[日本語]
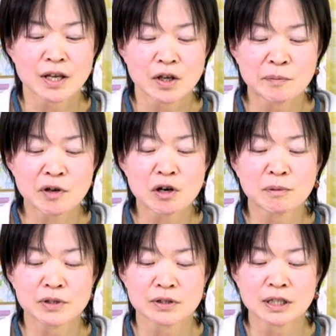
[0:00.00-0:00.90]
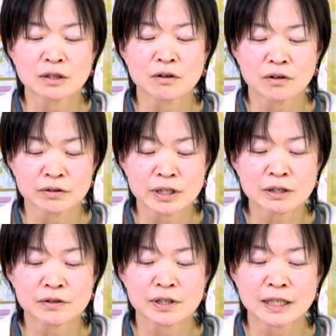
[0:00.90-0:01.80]
夢を持つイコールい
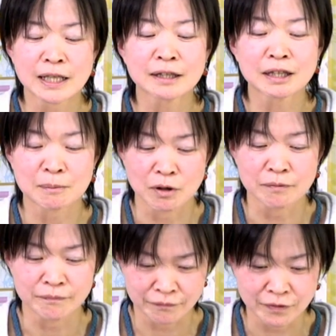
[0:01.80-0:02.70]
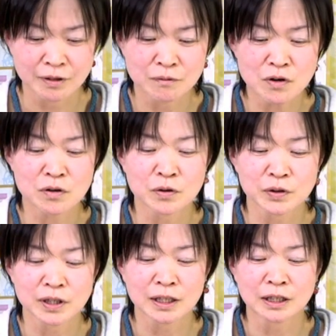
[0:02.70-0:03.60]
くつになっても、うん、を子
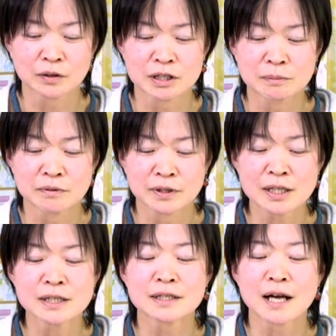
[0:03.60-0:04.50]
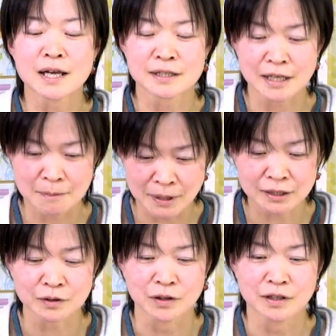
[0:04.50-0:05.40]
育てと自分で実感していま
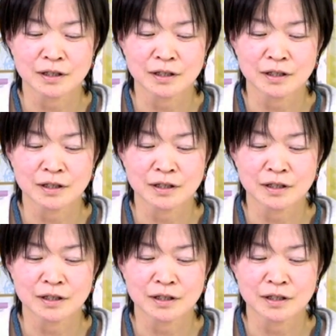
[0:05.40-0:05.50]
すと。